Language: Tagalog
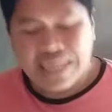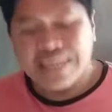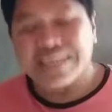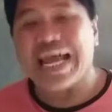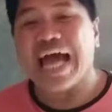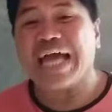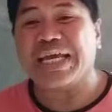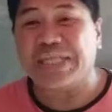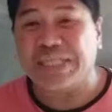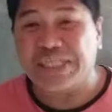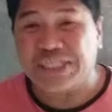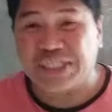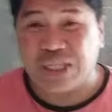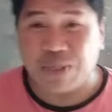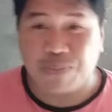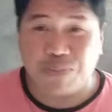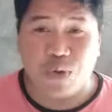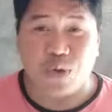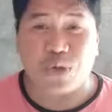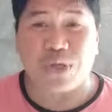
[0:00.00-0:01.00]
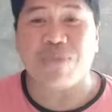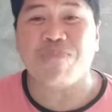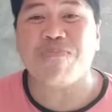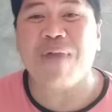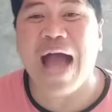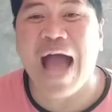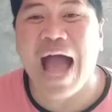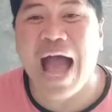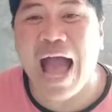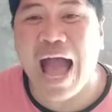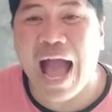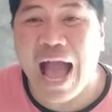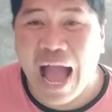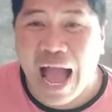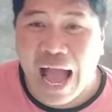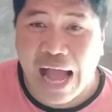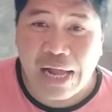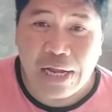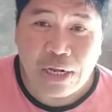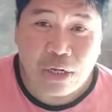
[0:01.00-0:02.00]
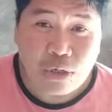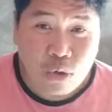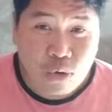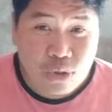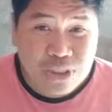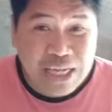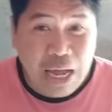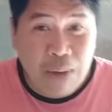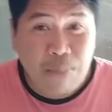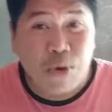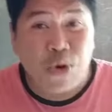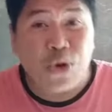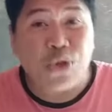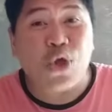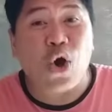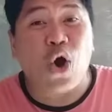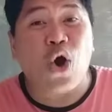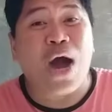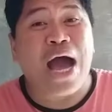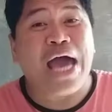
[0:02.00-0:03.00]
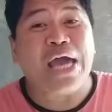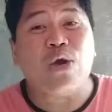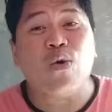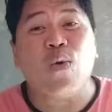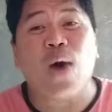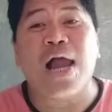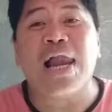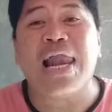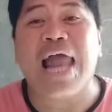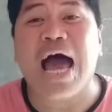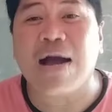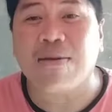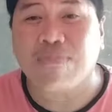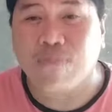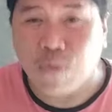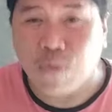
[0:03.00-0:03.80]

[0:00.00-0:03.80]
Naisip nyo rin ba sa mundo ay walang